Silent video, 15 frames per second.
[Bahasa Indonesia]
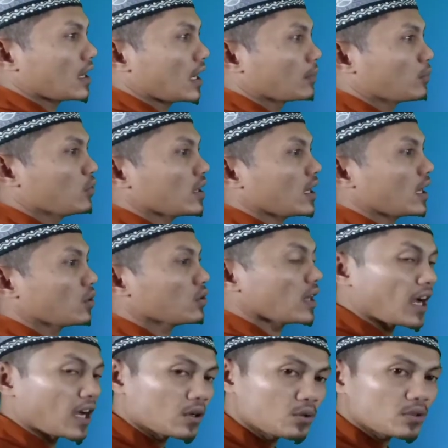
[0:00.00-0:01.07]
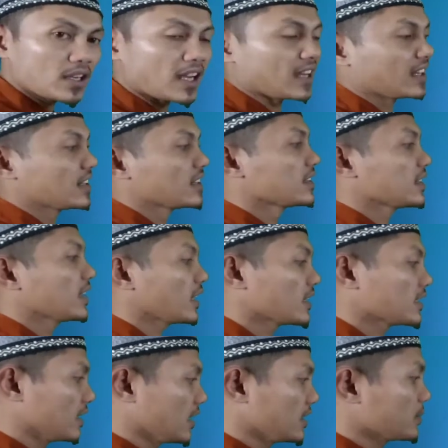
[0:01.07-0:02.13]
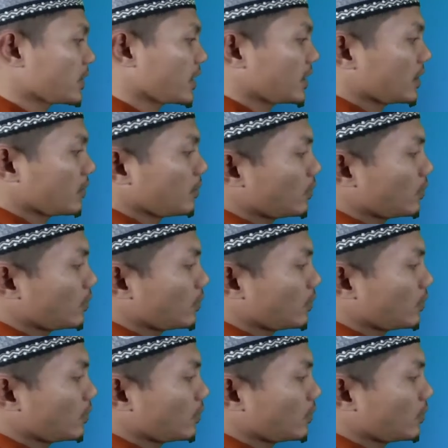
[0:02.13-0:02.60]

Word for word: abun akun ahuka dan lain sebagainya.